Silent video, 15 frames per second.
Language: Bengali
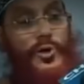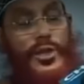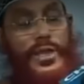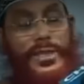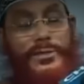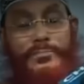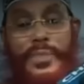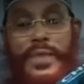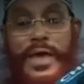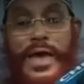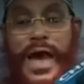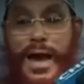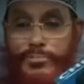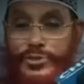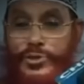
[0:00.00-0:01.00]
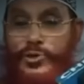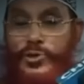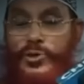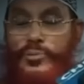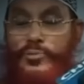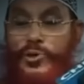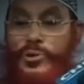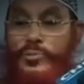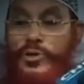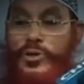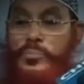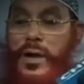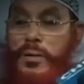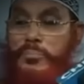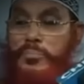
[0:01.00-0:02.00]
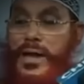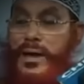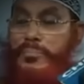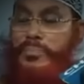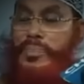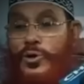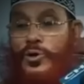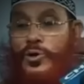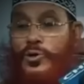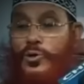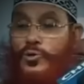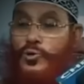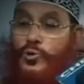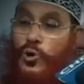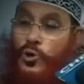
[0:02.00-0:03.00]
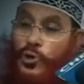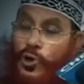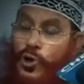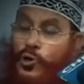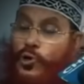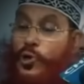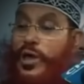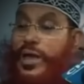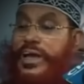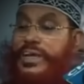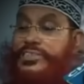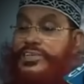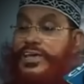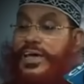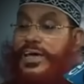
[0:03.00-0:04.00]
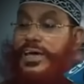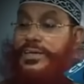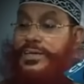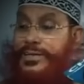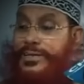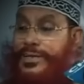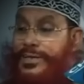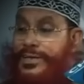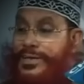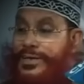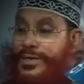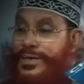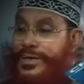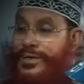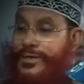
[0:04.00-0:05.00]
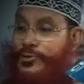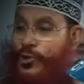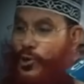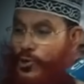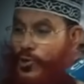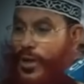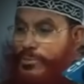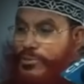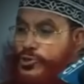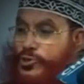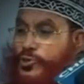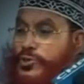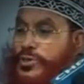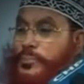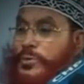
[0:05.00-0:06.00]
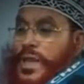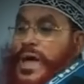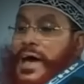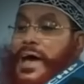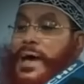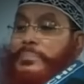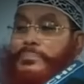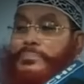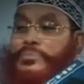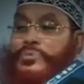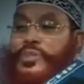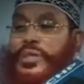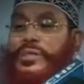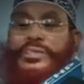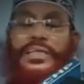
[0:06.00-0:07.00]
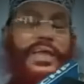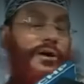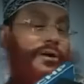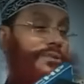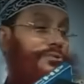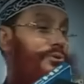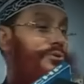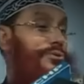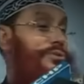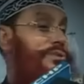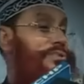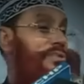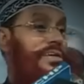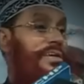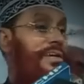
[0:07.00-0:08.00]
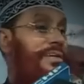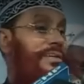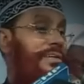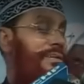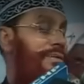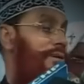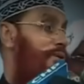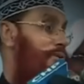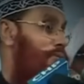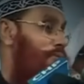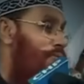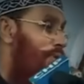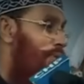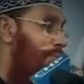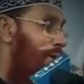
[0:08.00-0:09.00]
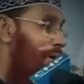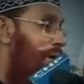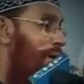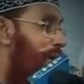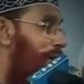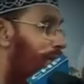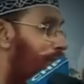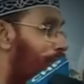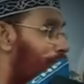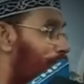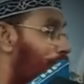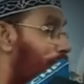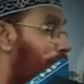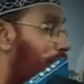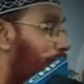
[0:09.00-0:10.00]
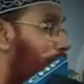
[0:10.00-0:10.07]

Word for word: বলেন আমি যখন মনে মনে ভাবলাম গণক হয়ে গেছেন তখন আমি শুনতে পেলাম তিনি তেলাওয়াত করতেছেন ওয়ামা হুয়া